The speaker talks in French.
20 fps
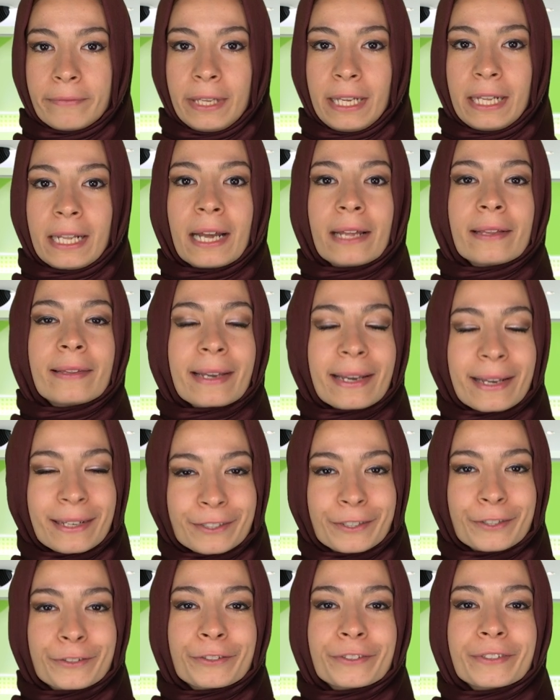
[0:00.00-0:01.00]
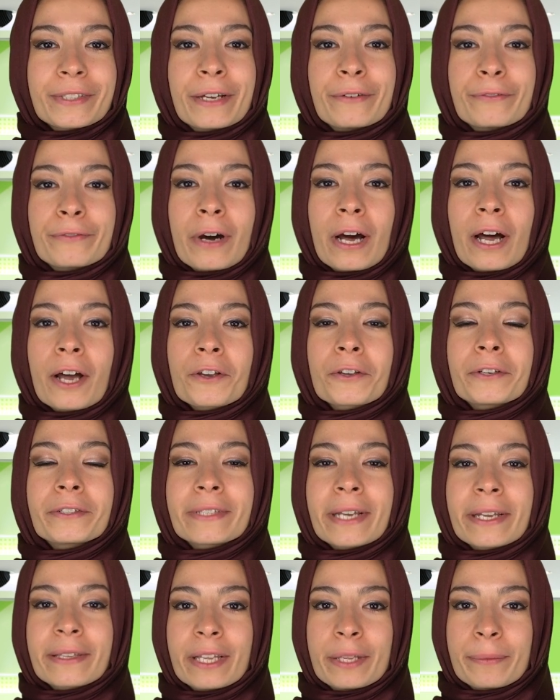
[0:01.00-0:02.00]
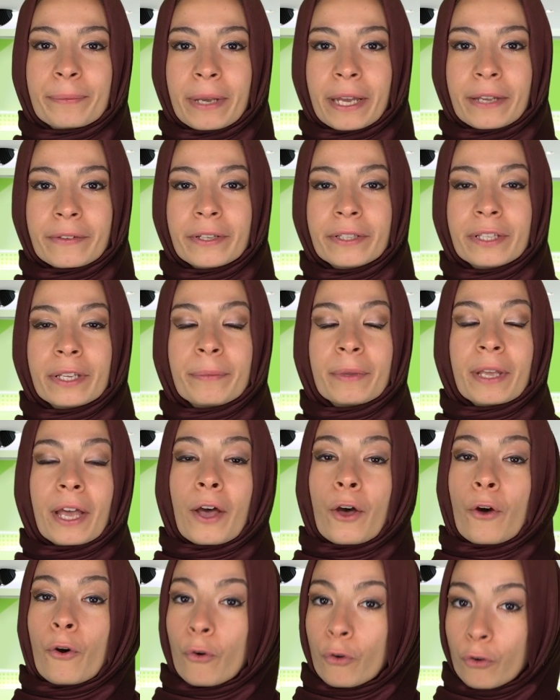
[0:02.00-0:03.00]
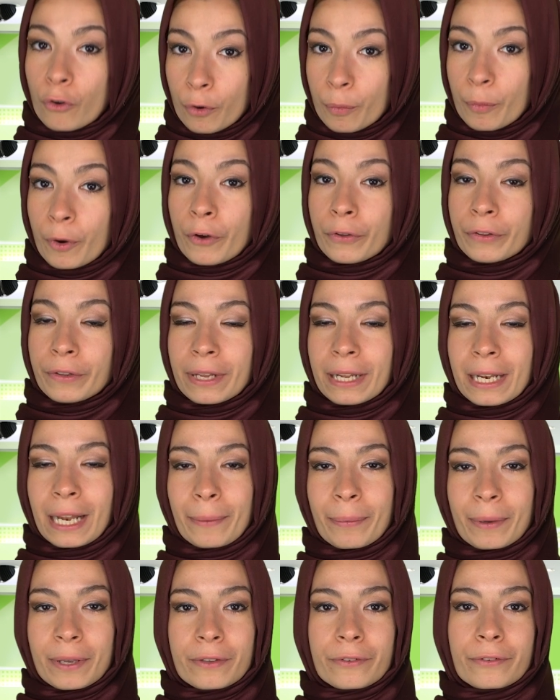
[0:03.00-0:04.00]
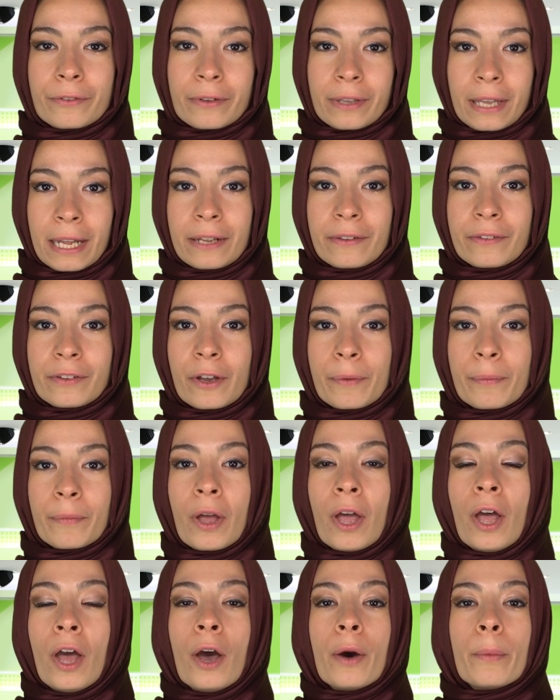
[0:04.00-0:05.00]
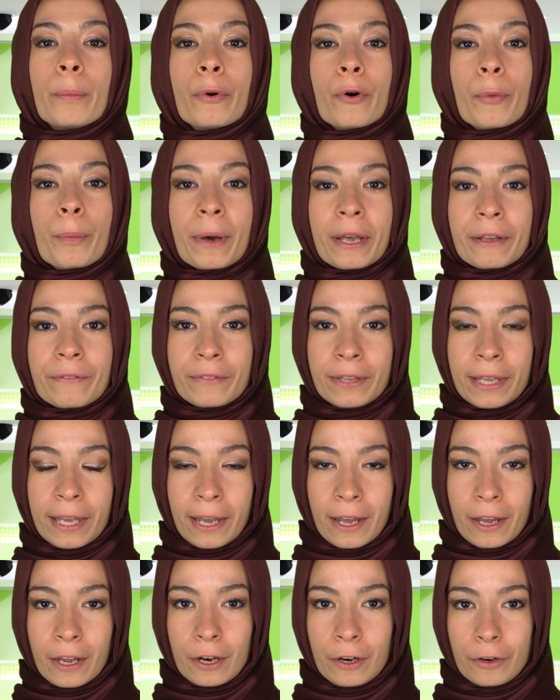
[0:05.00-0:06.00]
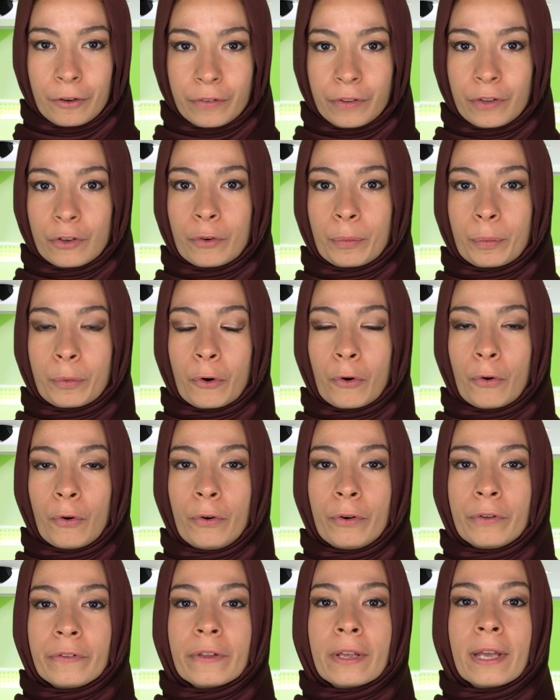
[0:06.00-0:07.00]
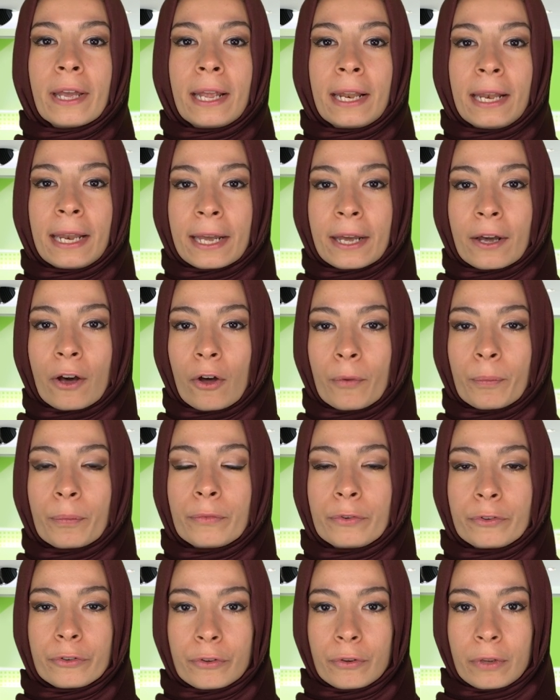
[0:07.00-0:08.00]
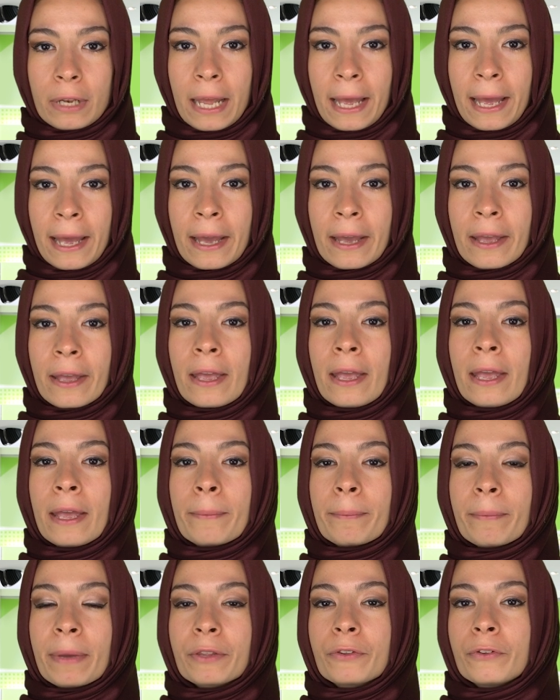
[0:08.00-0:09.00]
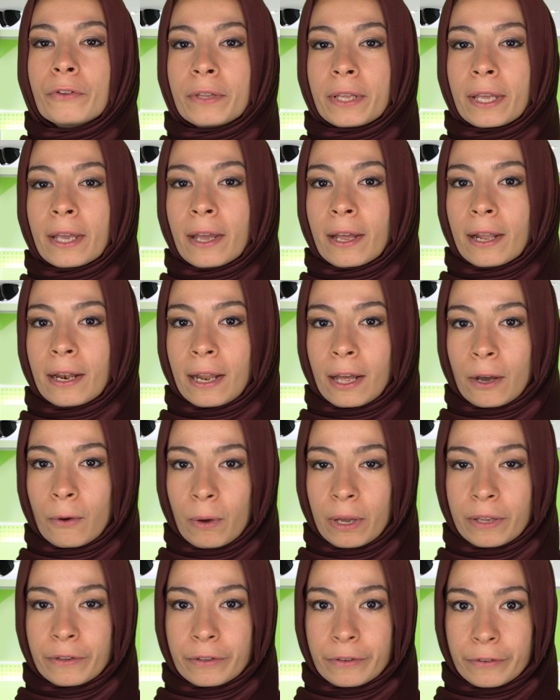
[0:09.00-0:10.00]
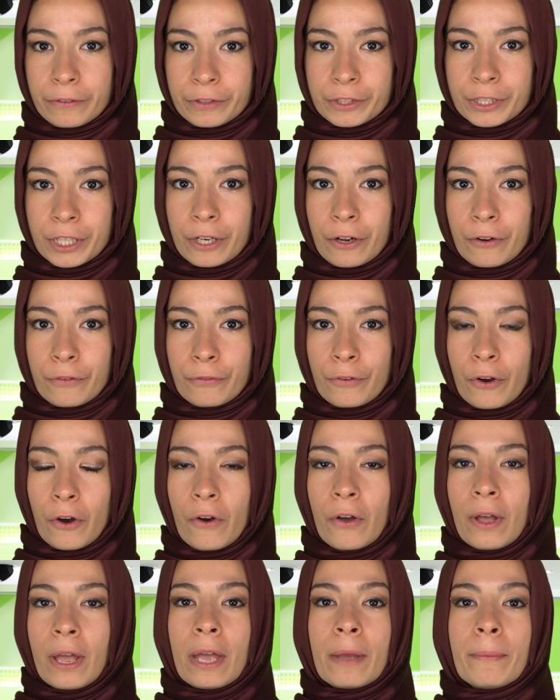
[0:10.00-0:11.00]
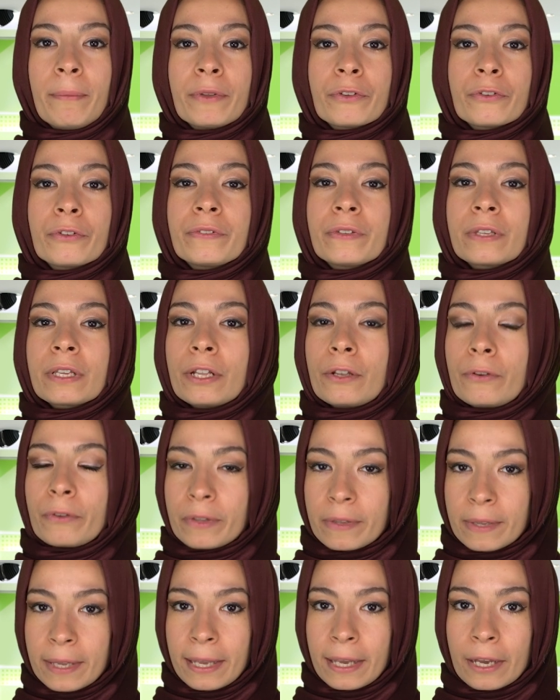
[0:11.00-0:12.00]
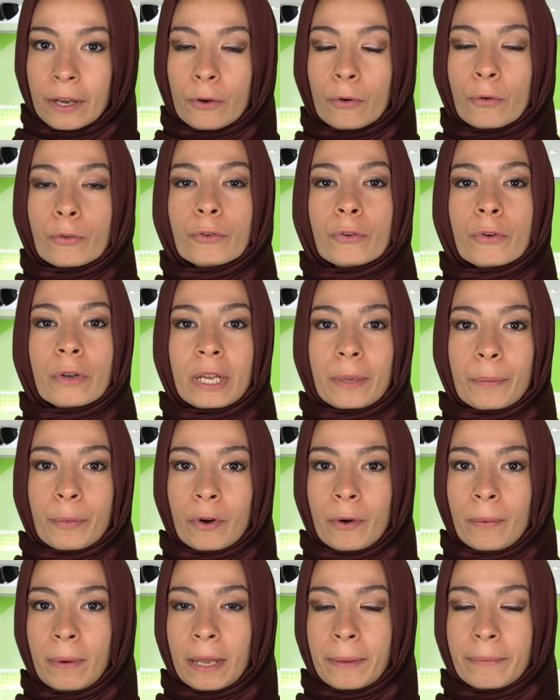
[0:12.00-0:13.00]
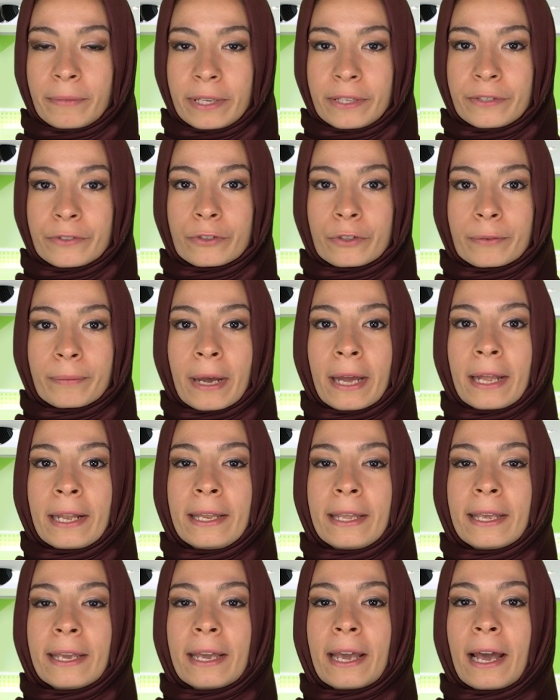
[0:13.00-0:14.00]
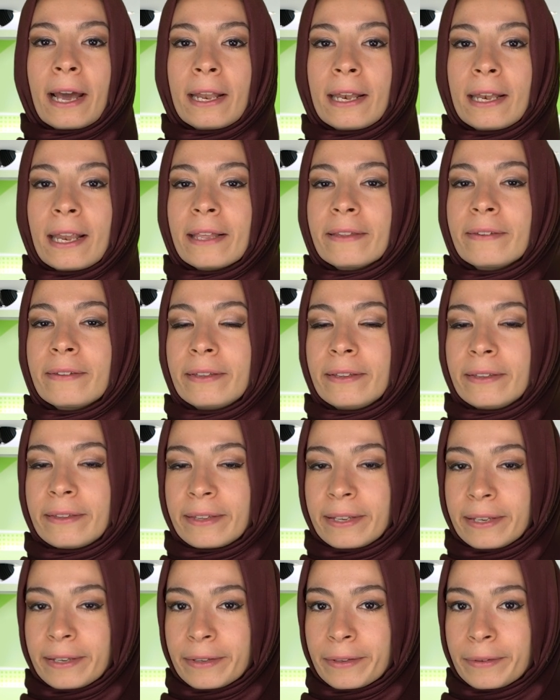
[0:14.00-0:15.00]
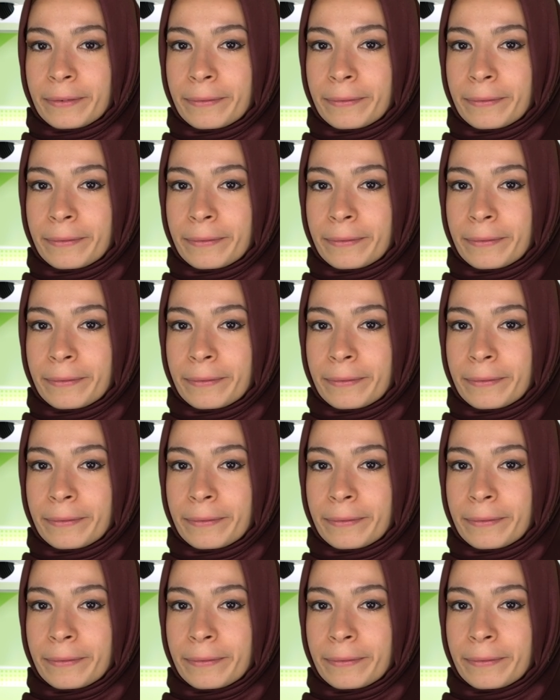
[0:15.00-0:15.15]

Il est intéressant de savoir que certaines personnes et eh bien, recommandent la prise de calcium pour prévenir l'ostéoporose, les crampes musculaires, maintenir la croissance chez l'enfant, mais aussi lutter contre les problèmes d'estomac liés à l'acidité.